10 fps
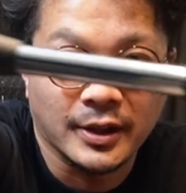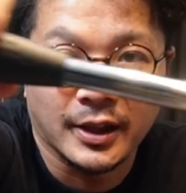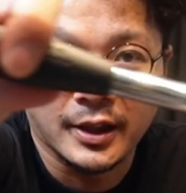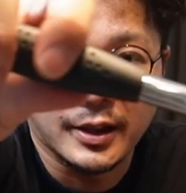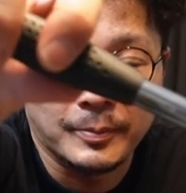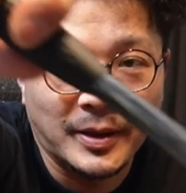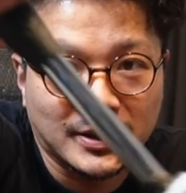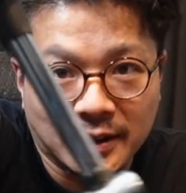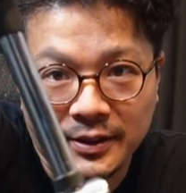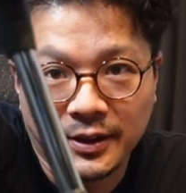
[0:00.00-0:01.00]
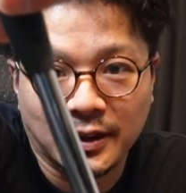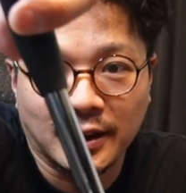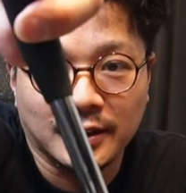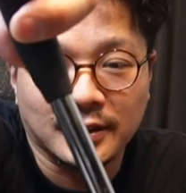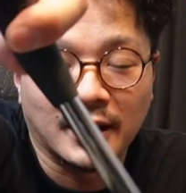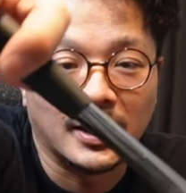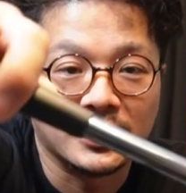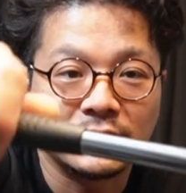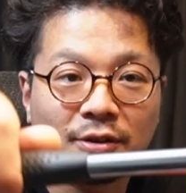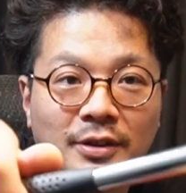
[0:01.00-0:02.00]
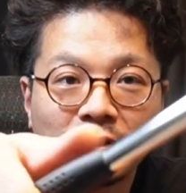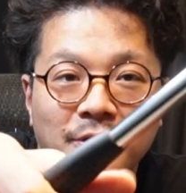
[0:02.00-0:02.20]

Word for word: えー、パーツがついてたんですがそ